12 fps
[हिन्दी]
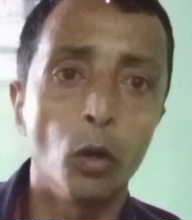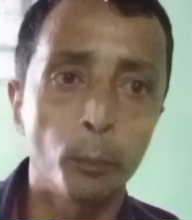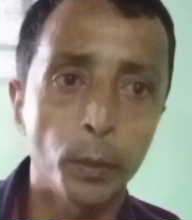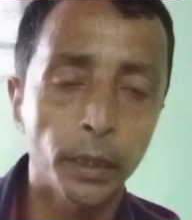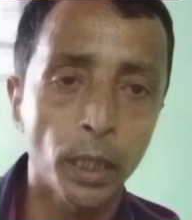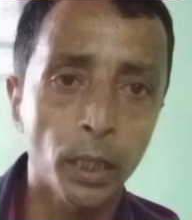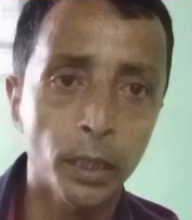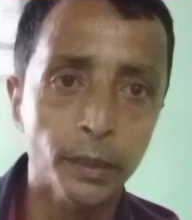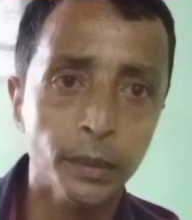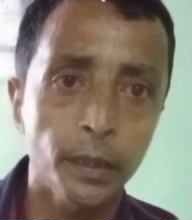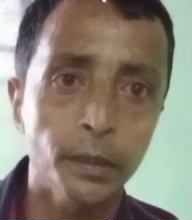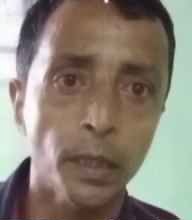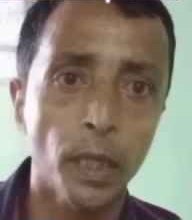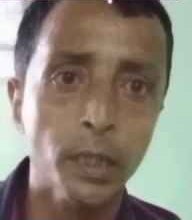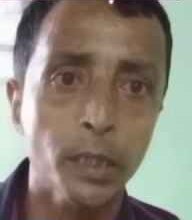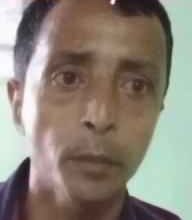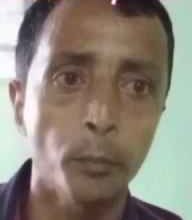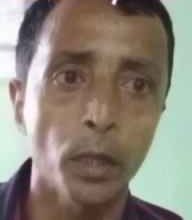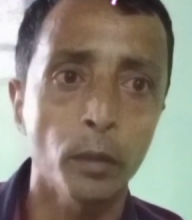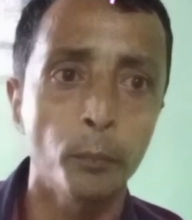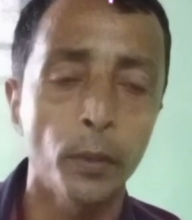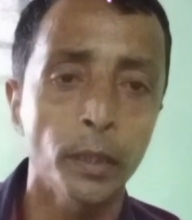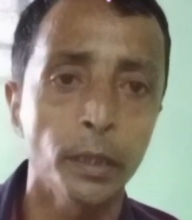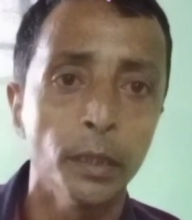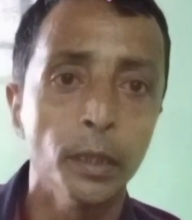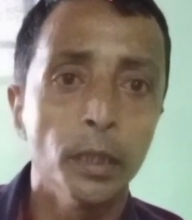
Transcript: और 15 अगस्त के इस राष्ट्रीय पर्व पर